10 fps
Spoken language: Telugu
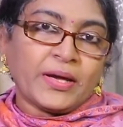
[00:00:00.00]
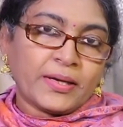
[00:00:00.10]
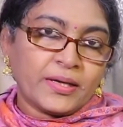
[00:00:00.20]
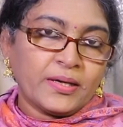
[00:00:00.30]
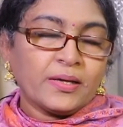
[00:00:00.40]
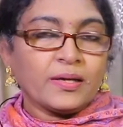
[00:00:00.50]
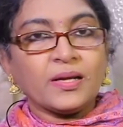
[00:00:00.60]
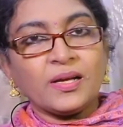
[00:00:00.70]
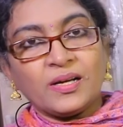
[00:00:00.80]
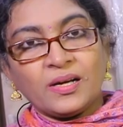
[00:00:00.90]
ఎక్కడ
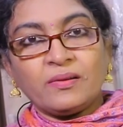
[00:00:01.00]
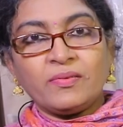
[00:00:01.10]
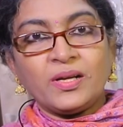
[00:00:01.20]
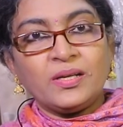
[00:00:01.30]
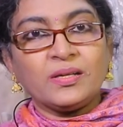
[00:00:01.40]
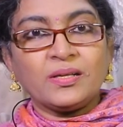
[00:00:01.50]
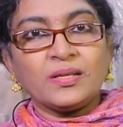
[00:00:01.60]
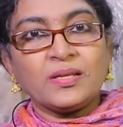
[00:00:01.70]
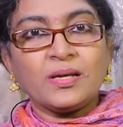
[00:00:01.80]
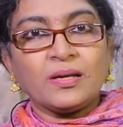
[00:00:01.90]
ఎలా రావాలి
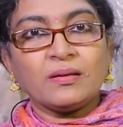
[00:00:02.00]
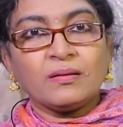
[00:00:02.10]
అనేది